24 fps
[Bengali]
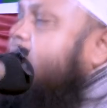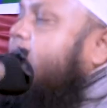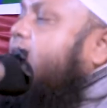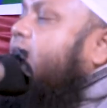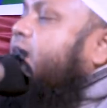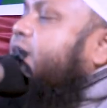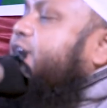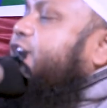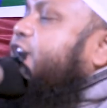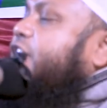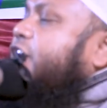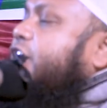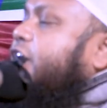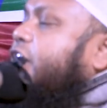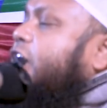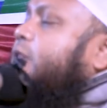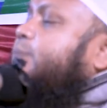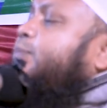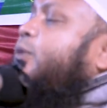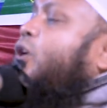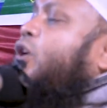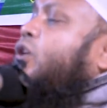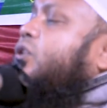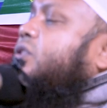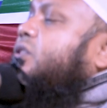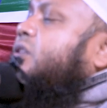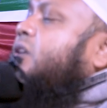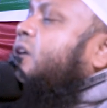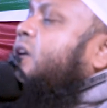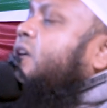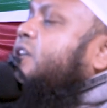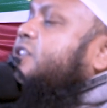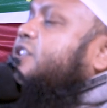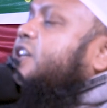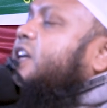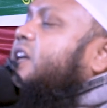তার যে খেদমত
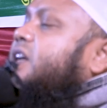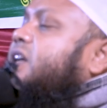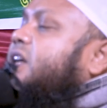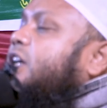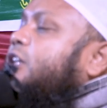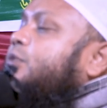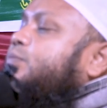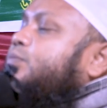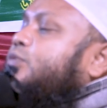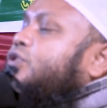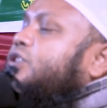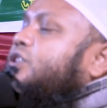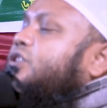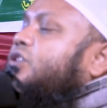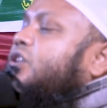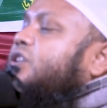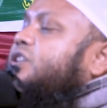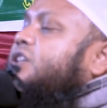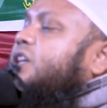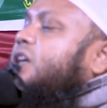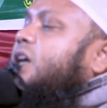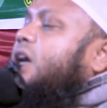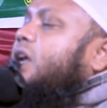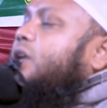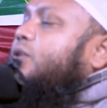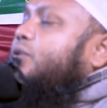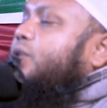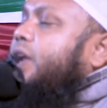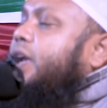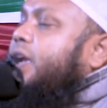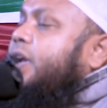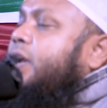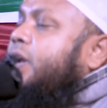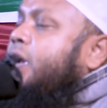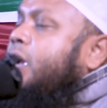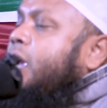সেই খেদমতকে অস্বীকার
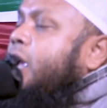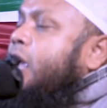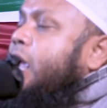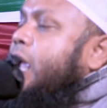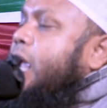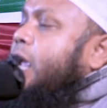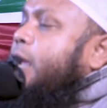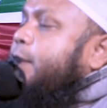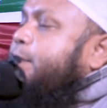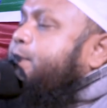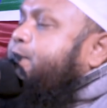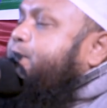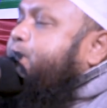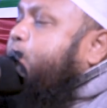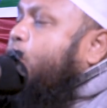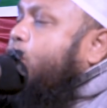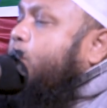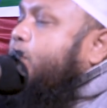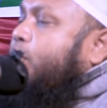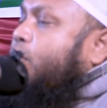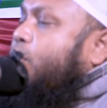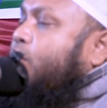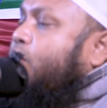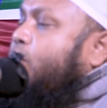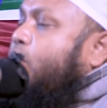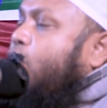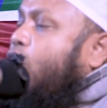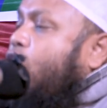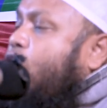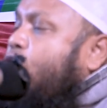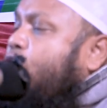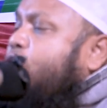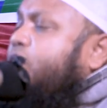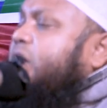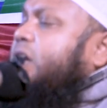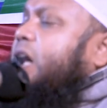করে এই বড় বড়
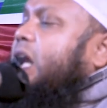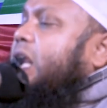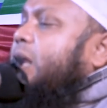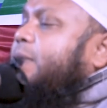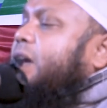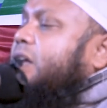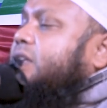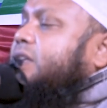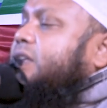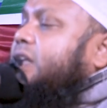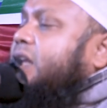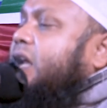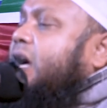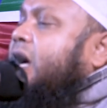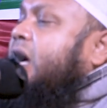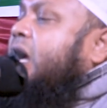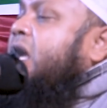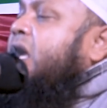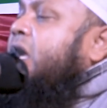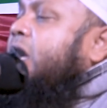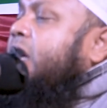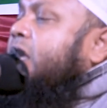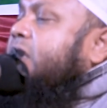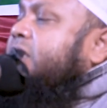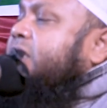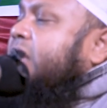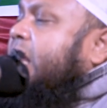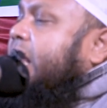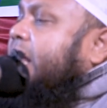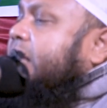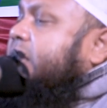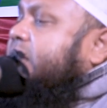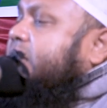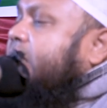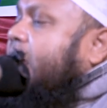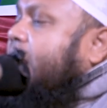অহংকারী ব্যক্তিরা
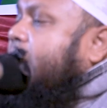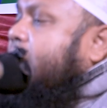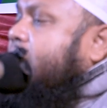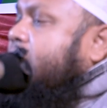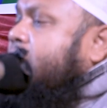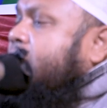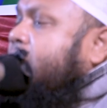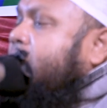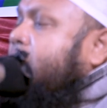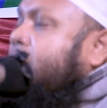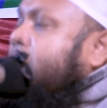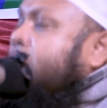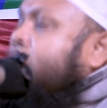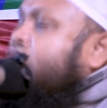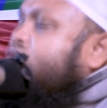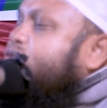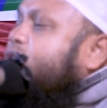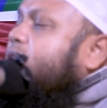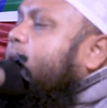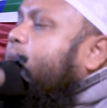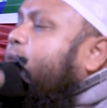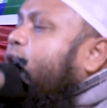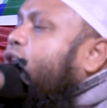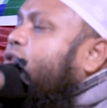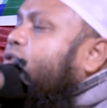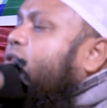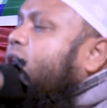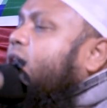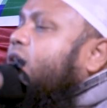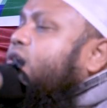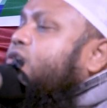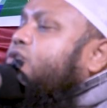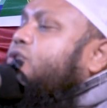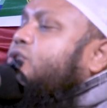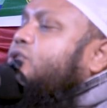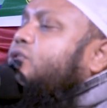যারা তার জুতা বহন
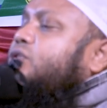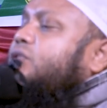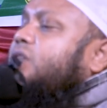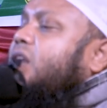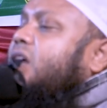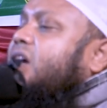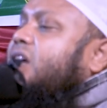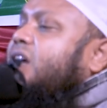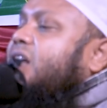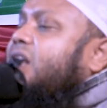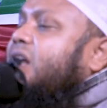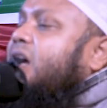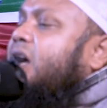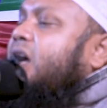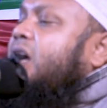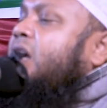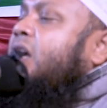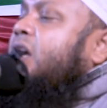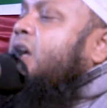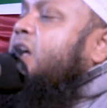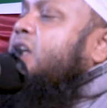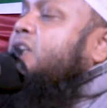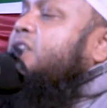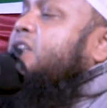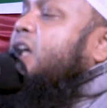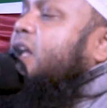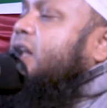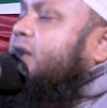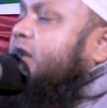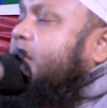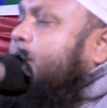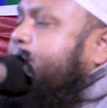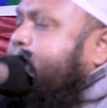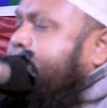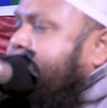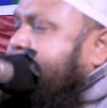করার যোগ্যতা রাখে না যারা
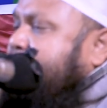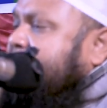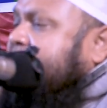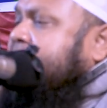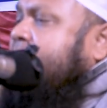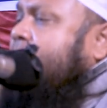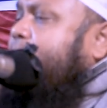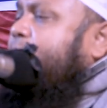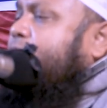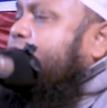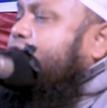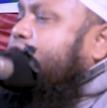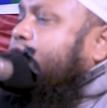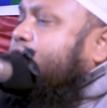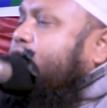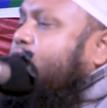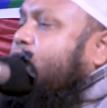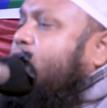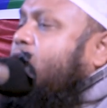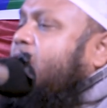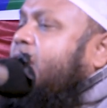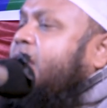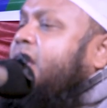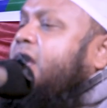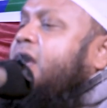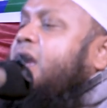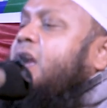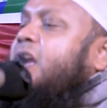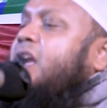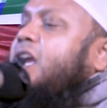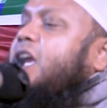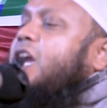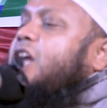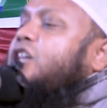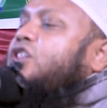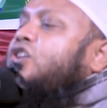তার পেশাবের যোগ্য নয়
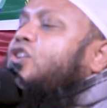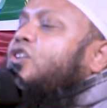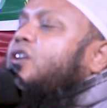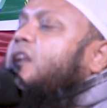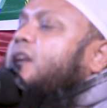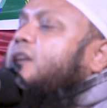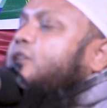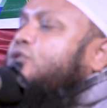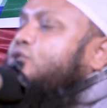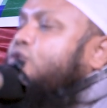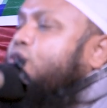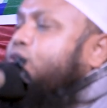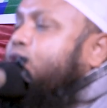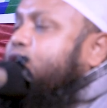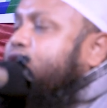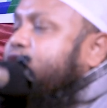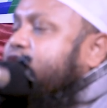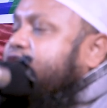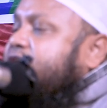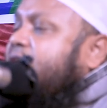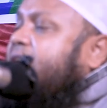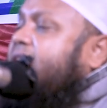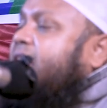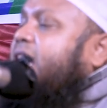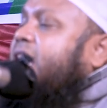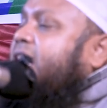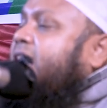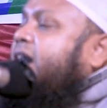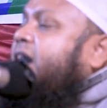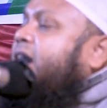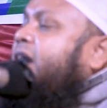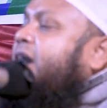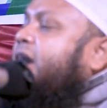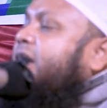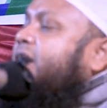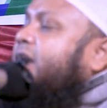এ ধরনের কিছু জাহেল
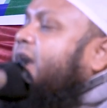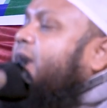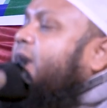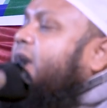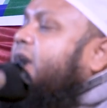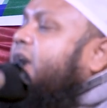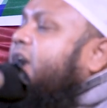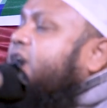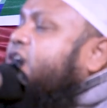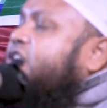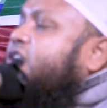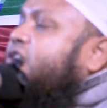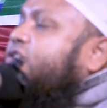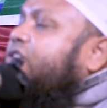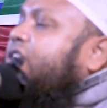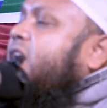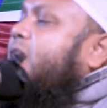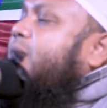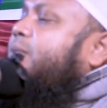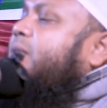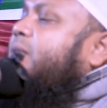তারা নাসিরুদ্দিন